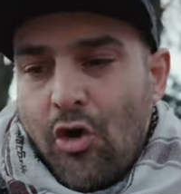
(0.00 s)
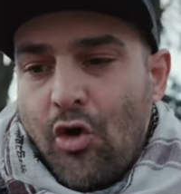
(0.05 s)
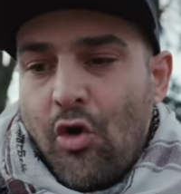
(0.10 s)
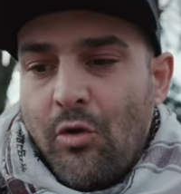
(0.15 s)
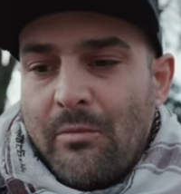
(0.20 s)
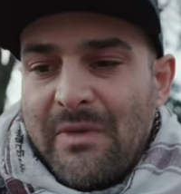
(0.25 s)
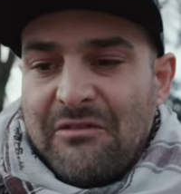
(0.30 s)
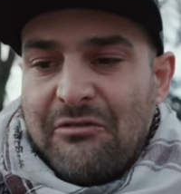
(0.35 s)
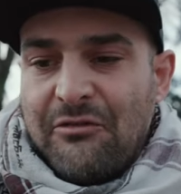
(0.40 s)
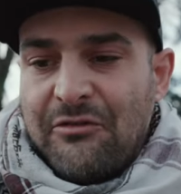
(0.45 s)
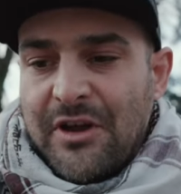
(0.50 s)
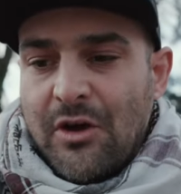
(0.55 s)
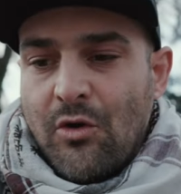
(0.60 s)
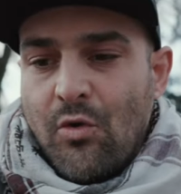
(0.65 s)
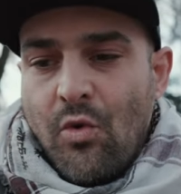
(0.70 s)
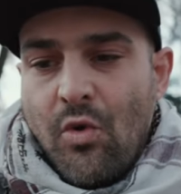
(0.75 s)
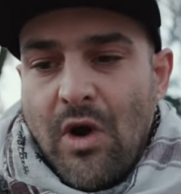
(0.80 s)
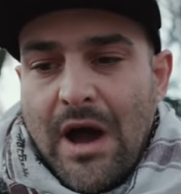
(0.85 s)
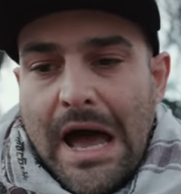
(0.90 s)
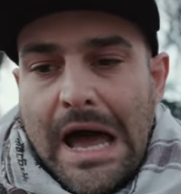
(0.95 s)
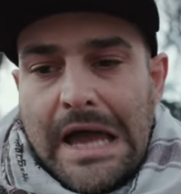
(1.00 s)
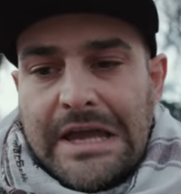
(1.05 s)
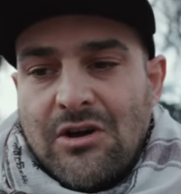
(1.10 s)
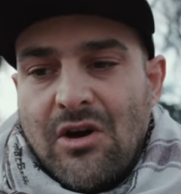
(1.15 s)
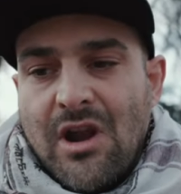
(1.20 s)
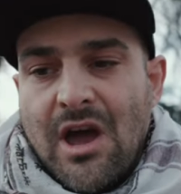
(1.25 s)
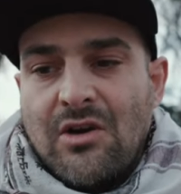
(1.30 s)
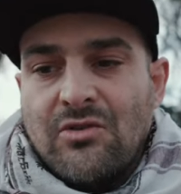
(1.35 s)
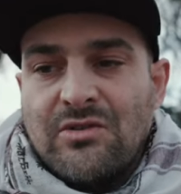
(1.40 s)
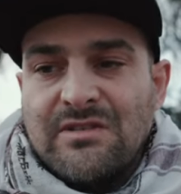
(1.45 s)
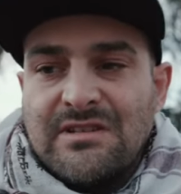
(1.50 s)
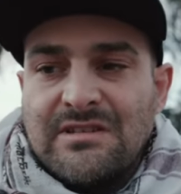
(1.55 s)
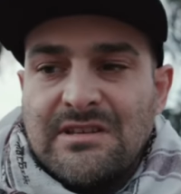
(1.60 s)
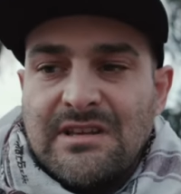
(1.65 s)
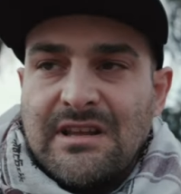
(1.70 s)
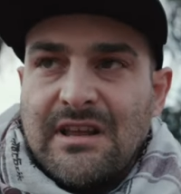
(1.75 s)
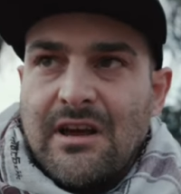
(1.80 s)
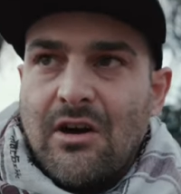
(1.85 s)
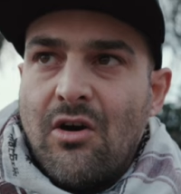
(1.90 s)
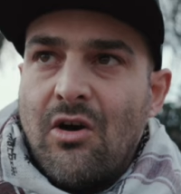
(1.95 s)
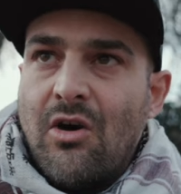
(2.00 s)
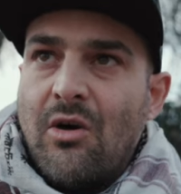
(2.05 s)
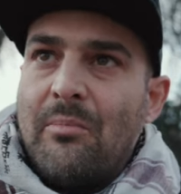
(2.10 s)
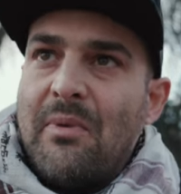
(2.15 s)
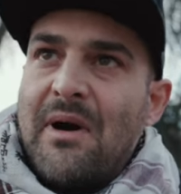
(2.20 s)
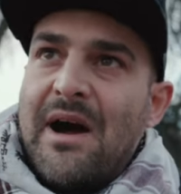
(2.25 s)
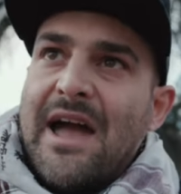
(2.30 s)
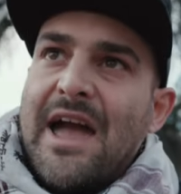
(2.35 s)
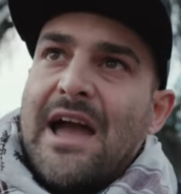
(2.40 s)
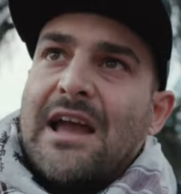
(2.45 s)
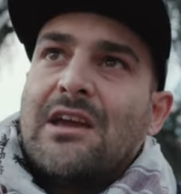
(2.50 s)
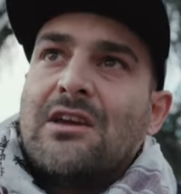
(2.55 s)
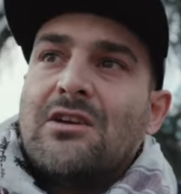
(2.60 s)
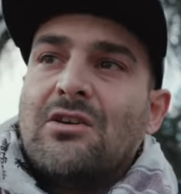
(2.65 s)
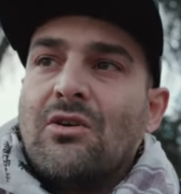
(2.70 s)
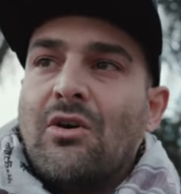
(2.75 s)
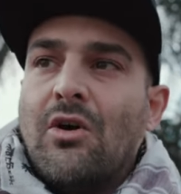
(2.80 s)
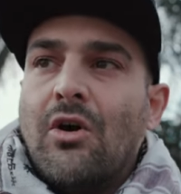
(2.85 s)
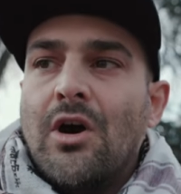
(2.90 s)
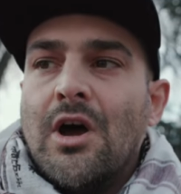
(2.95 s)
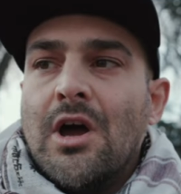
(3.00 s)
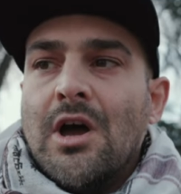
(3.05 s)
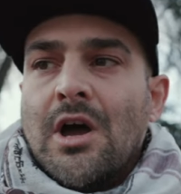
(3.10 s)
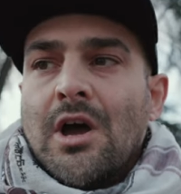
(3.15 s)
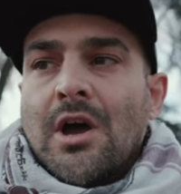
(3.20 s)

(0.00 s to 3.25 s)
come figura io la considero parecchio,